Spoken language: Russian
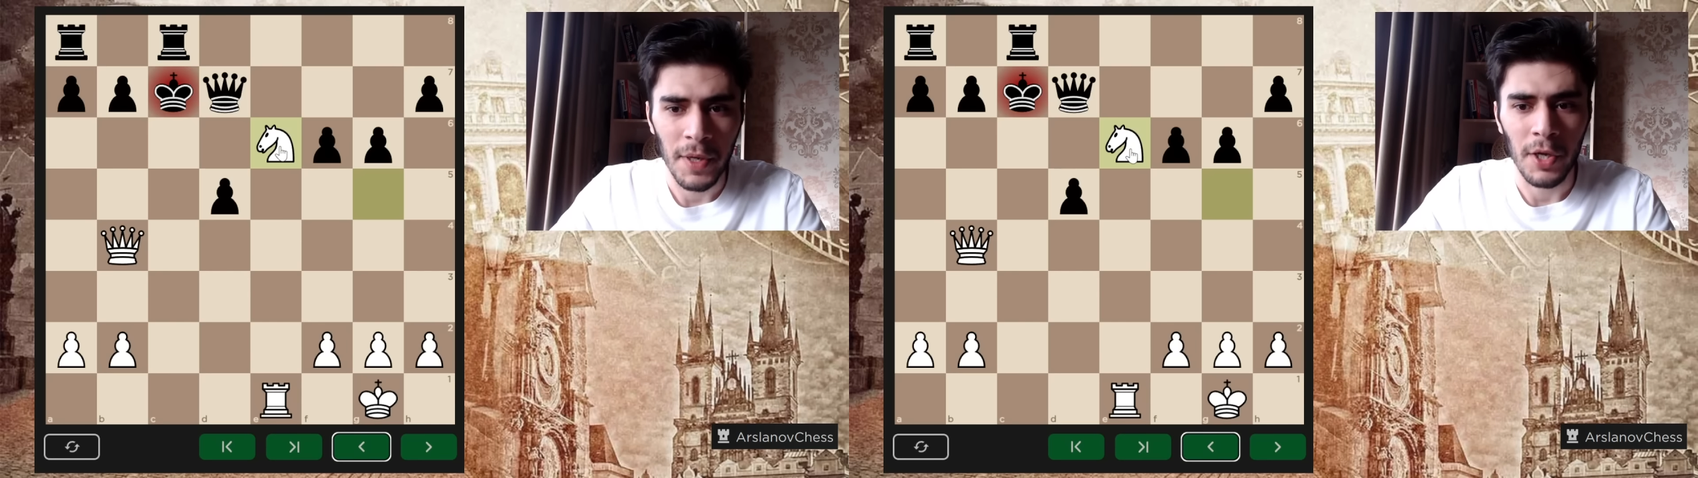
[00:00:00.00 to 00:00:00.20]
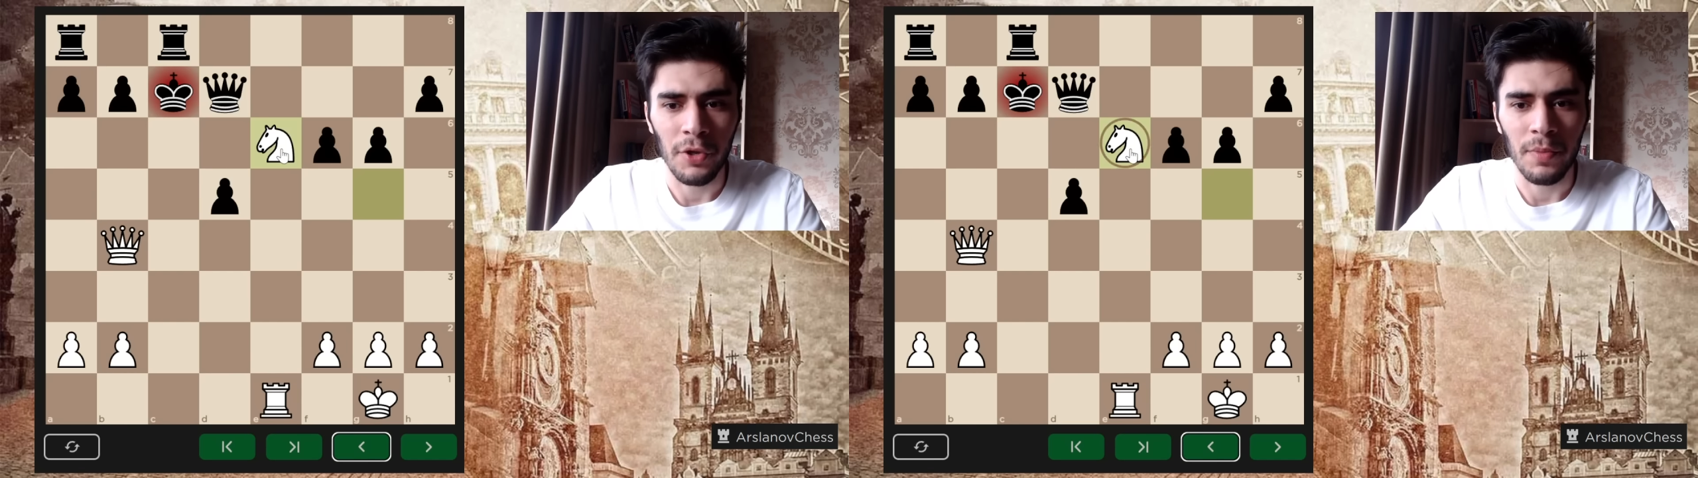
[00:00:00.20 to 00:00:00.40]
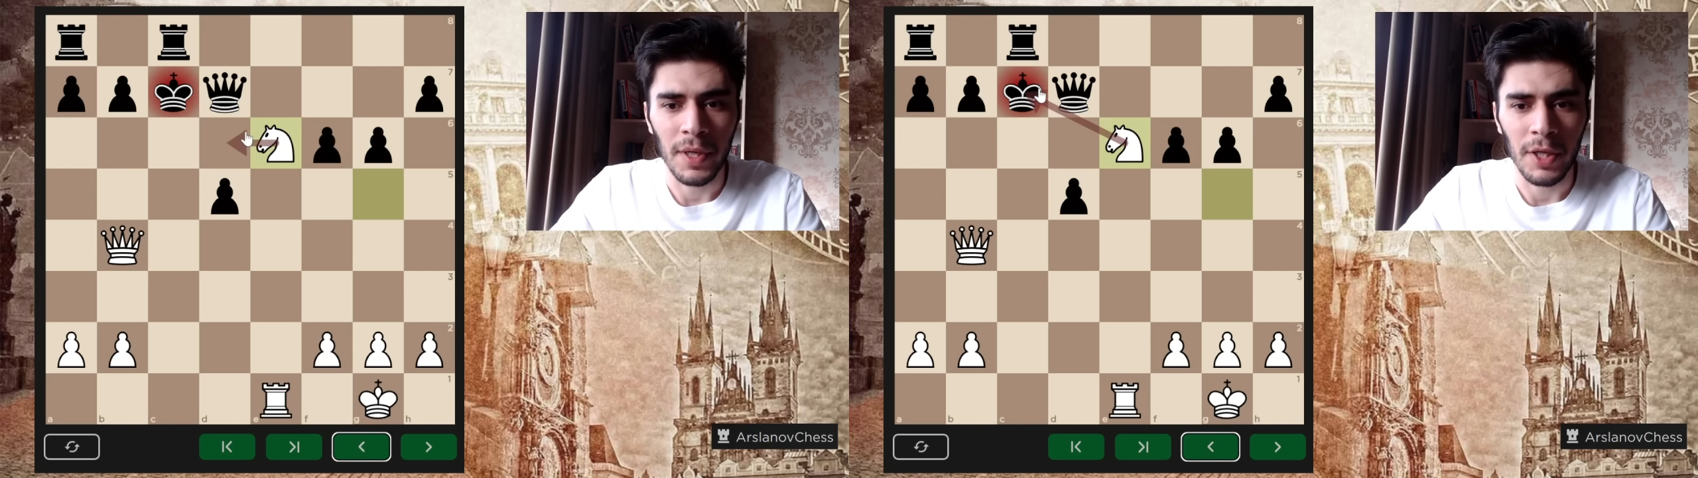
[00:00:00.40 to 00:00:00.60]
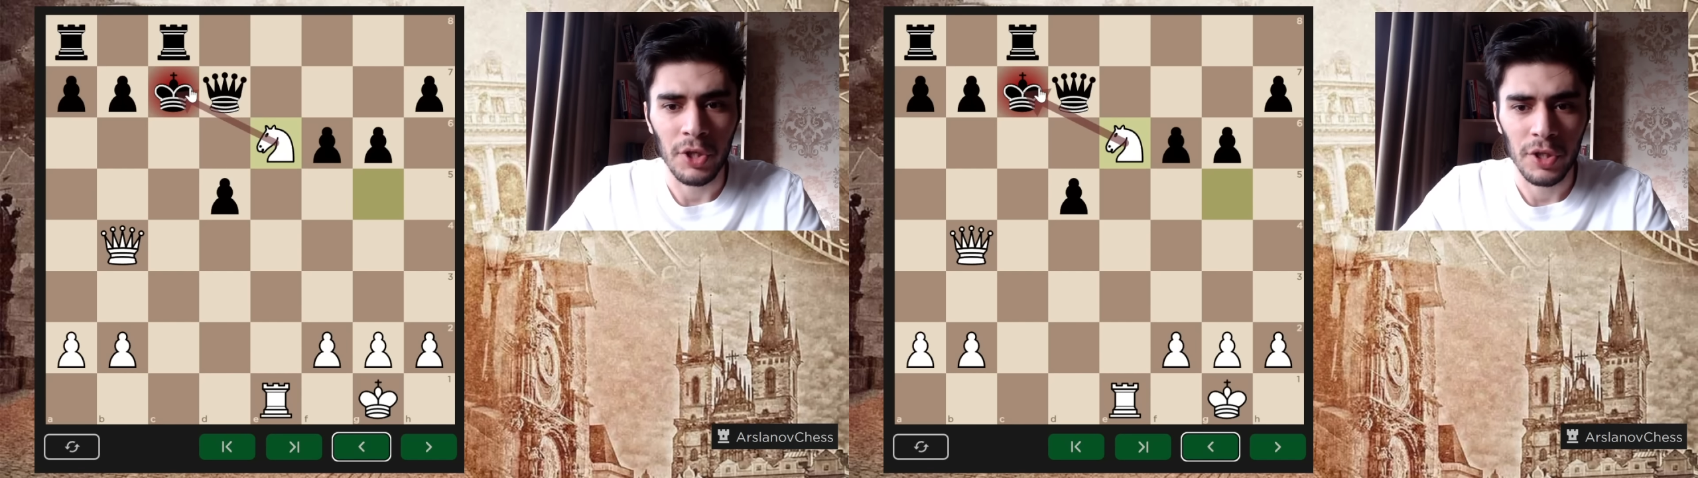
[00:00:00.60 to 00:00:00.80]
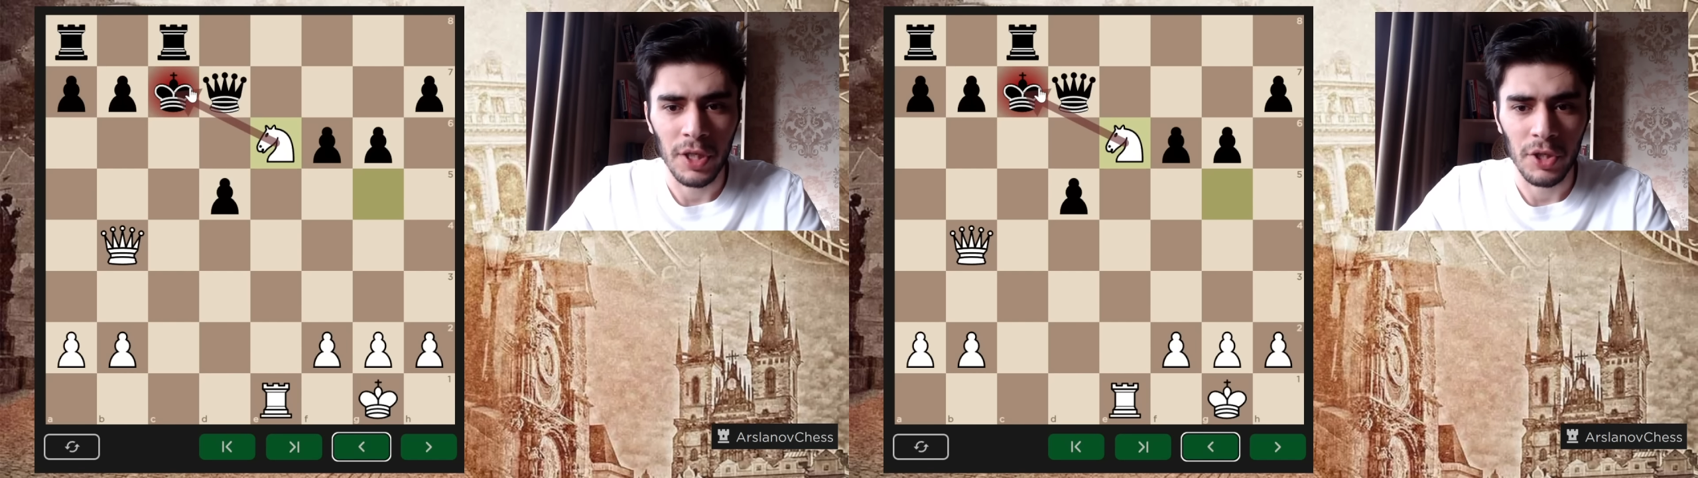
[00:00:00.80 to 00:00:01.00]
конем на
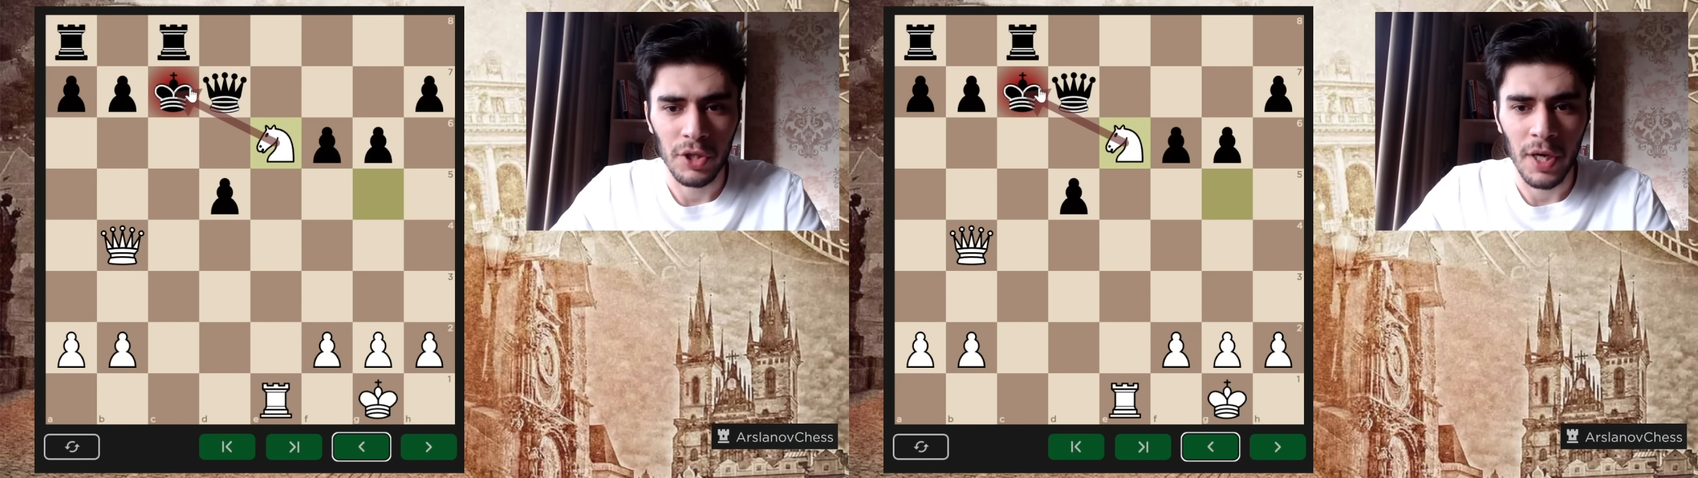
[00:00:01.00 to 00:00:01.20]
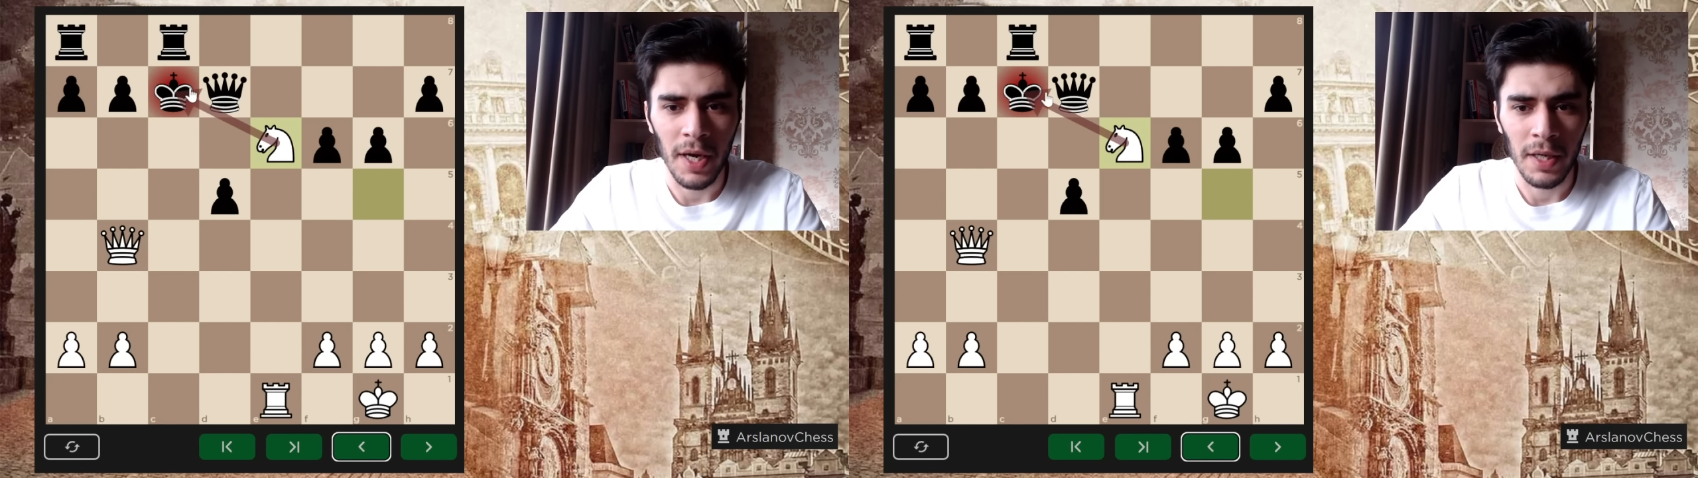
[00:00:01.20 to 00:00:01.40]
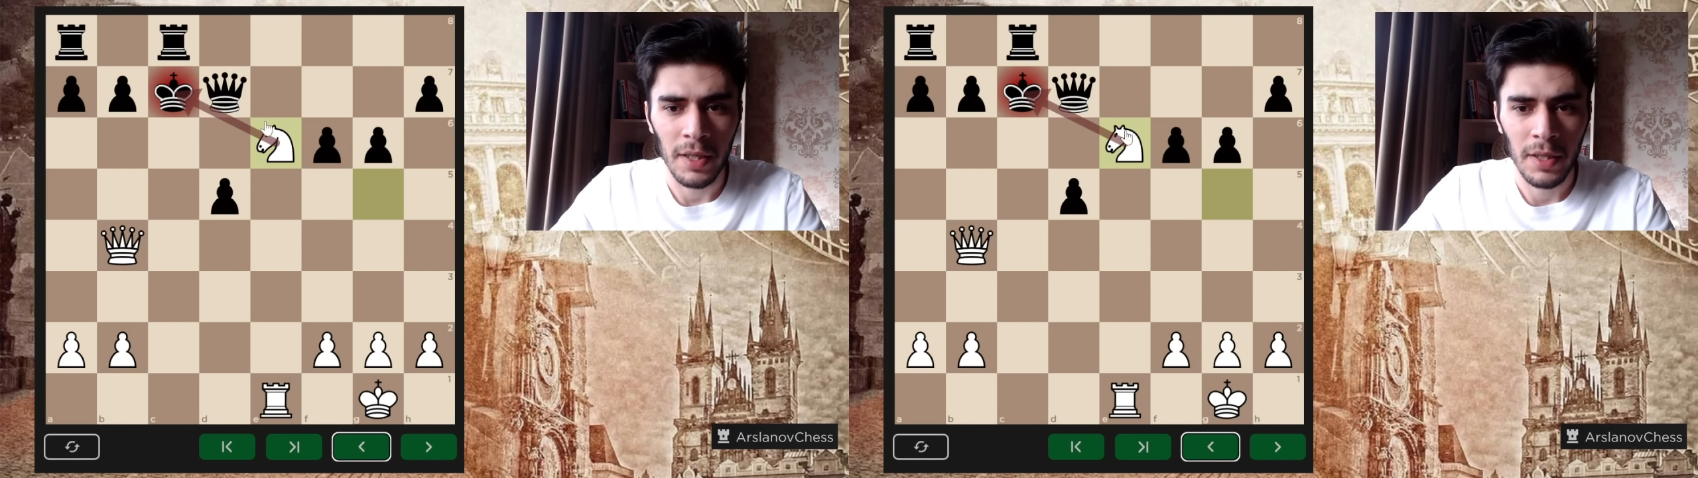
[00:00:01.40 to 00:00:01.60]
e6 шах,